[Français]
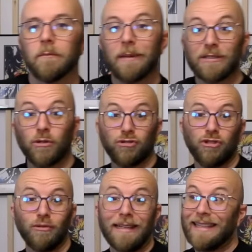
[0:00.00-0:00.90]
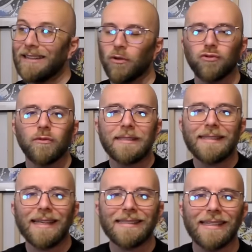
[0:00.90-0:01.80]
Parce que que ce soit le 14 ou le
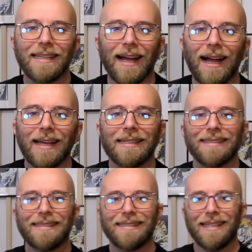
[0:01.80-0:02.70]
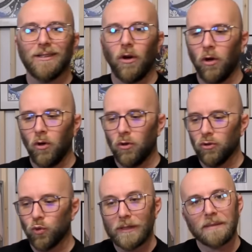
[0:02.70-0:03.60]
16, les gars, c'est dans
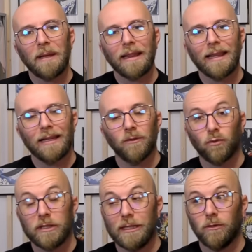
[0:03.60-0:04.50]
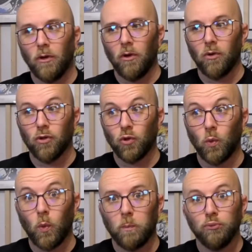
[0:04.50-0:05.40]
3 semaines. Donc c'est dans euh,
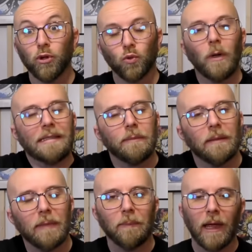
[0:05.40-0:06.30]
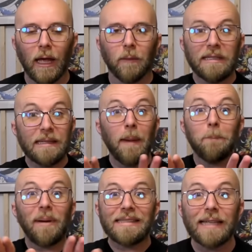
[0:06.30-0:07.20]
plus de 3 semaines même. Mais c'est même
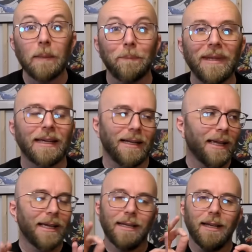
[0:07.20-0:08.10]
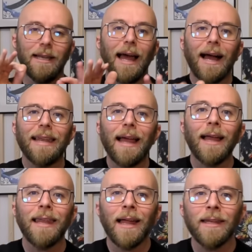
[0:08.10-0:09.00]
pas ça le pire. Là, là,
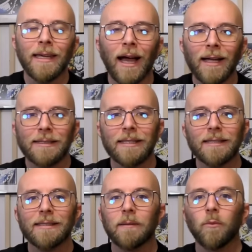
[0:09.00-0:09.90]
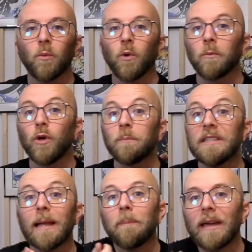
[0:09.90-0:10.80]
là, les gars, ça, c'est le
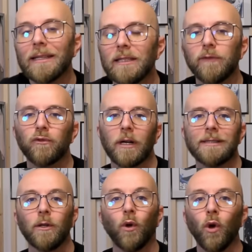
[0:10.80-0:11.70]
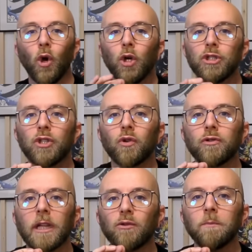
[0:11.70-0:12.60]
petit apéritif, tu vois. C'est le, ton,
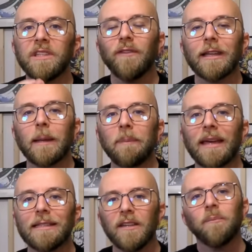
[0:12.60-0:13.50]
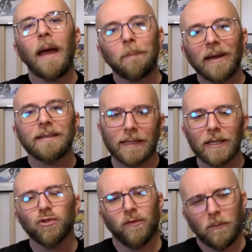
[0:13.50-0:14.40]
t'as ton petit verre d'apéritif, mais après,
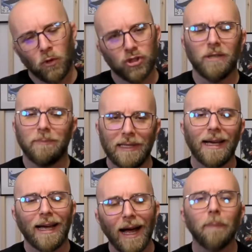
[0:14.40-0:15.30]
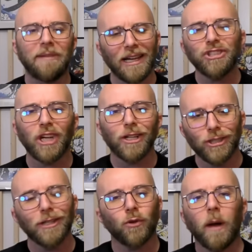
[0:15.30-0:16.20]
t'inquiète, tu vas manger bien gras, bien
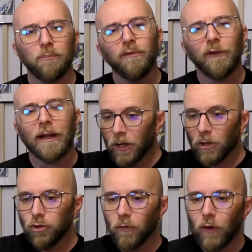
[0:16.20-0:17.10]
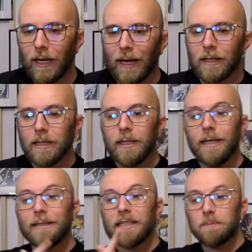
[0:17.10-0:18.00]
chargé et t'auras plus faim. Hein. Donc voilà,
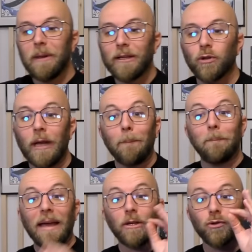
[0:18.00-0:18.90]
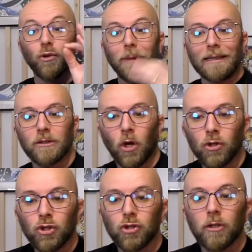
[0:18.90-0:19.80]
il t'explique que la période de
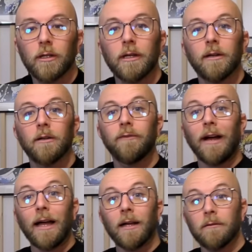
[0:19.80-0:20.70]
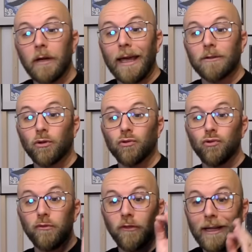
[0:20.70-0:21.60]
maintenance va être
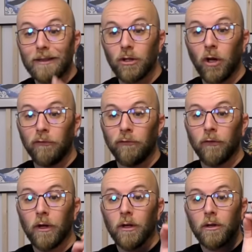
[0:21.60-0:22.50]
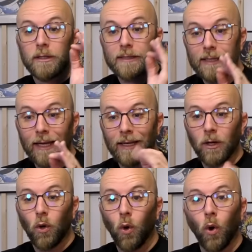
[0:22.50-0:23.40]
du 29-5
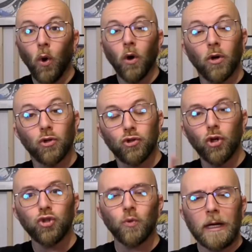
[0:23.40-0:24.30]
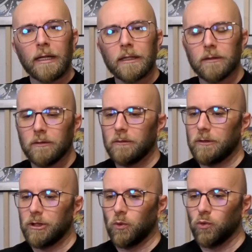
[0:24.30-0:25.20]
au 2 juin.
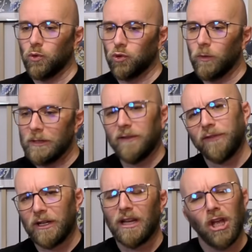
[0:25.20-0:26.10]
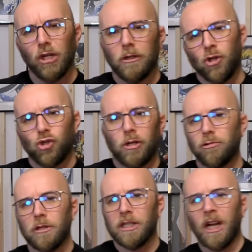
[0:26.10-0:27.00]
Déjà, au 2 juin, ça fait c'est
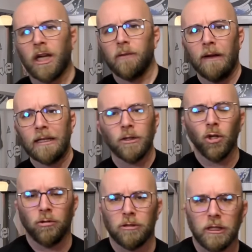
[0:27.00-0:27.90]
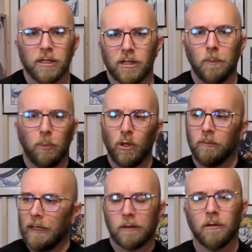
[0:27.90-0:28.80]
une sacrée maintenance. Là, ce n'est pas une
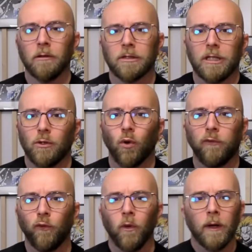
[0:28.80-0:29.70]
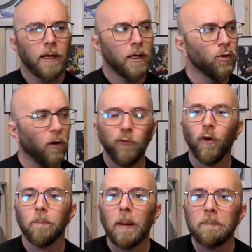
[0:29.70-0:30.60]
maintenance, c'est nous ils nous refont
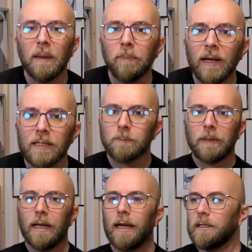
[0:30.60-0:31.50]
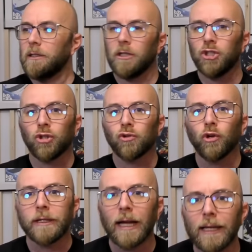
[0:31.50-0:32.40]
le papier peint à ce prix-là. Ils, changent le
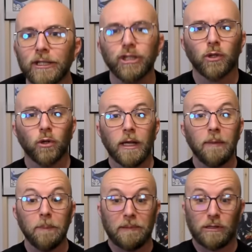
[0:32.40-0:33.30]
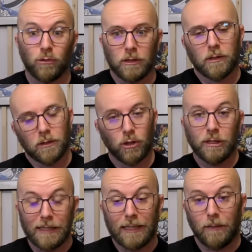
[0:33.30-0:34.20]
carrelage chez Konami parce que c'est une
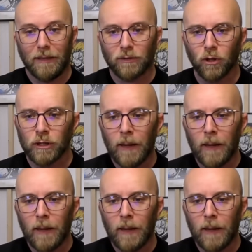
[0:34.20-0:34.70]
sacrée maintenance.